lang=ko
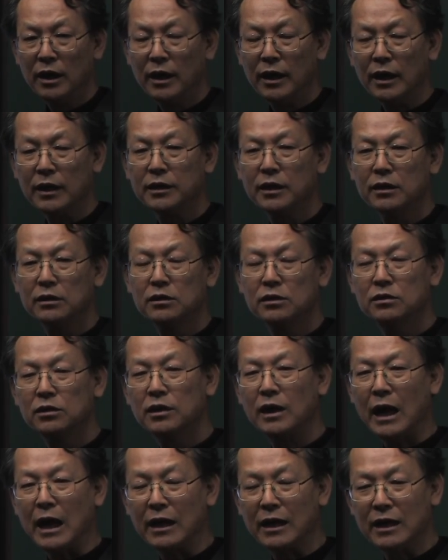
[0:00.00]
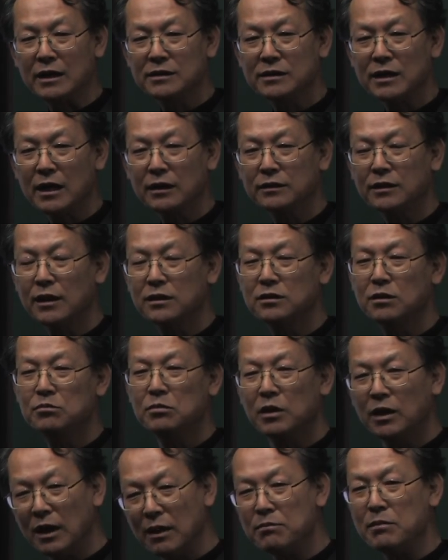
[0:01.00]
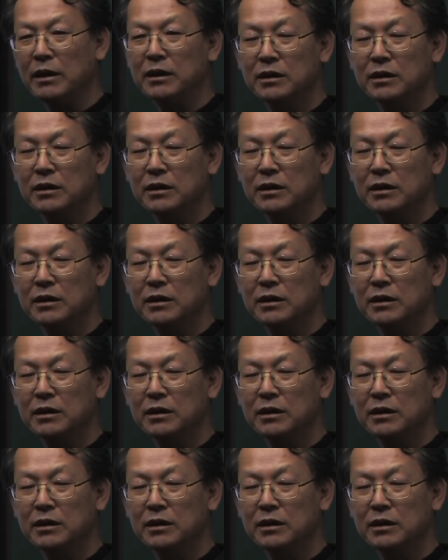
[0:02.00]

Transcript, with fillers: 해야 되는데 그게 안 한 상태에서 민간만